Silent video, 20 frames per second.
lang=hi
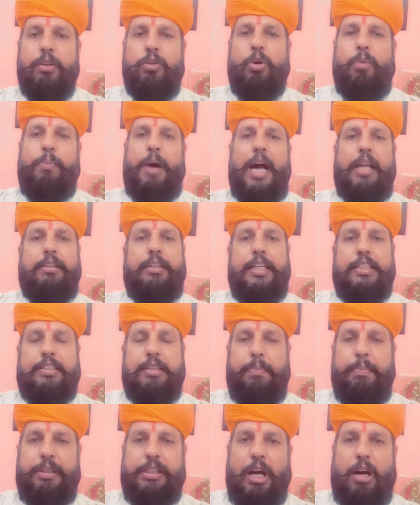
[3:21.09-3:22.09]
तो भारतीय
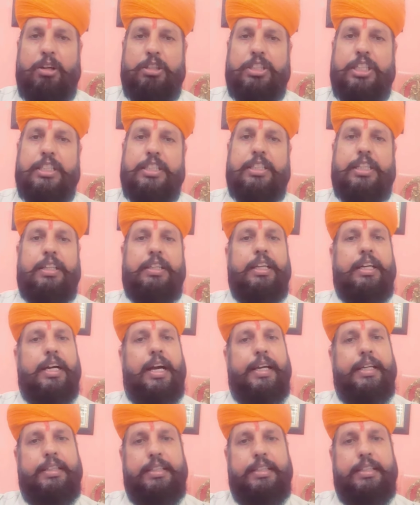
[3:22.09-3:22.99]
सभ्यता और संस्कृति का